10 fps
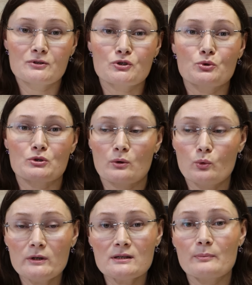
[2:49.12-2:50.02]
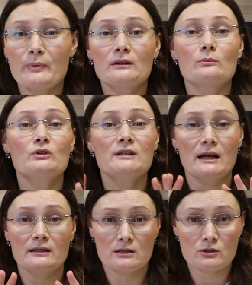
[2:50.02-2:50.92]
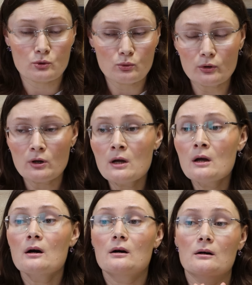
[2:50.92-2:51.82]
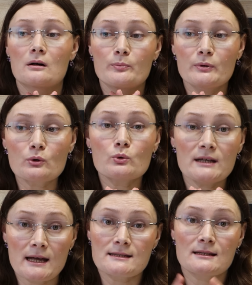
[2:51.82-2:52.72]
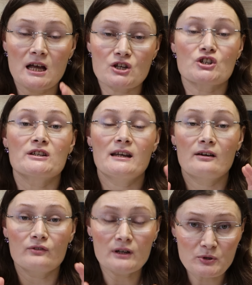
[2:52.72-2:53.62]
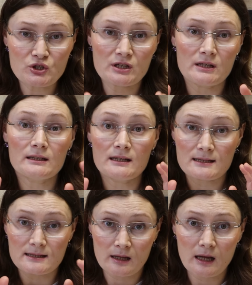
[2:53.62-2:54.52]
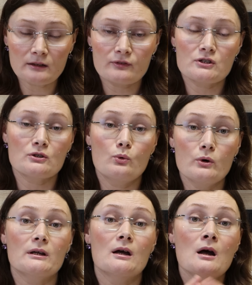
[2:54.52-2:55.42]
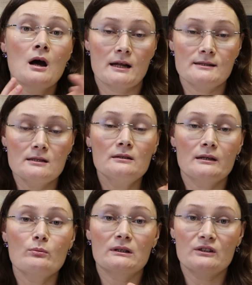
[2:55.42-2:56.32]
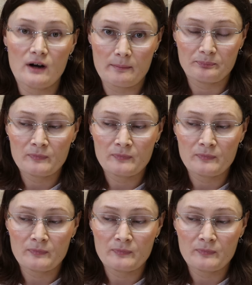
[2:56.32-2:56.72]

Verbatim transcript: что за курица, поэтому я не рискую. А, беру яйца даже для выпечки и для салата в категории 1 либо 2.